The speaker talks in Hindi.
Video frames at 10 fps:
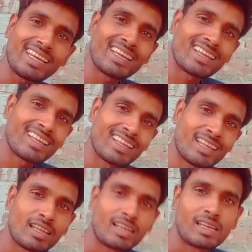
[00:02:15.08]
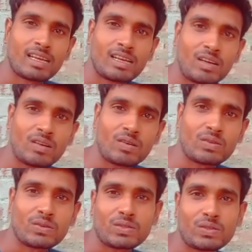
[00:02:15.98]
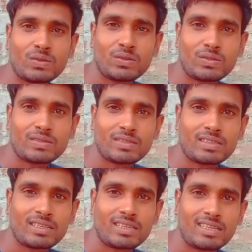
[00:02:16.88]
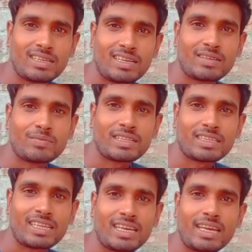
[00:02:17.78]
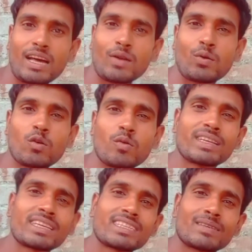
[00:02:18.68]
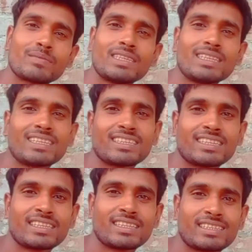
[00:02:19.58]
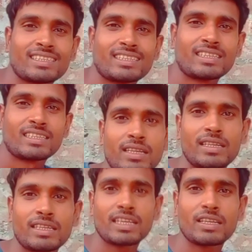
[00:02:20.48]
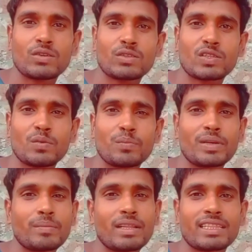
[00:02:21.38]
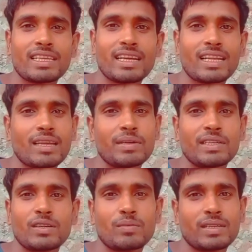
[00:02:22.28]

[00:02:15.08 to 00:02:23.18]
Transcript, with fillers: है और दोस्तों आज बनता है आलू गोभी की सब्ज़ी ठीक है दोस्तों फिर मिलते हैं अगले वीडियो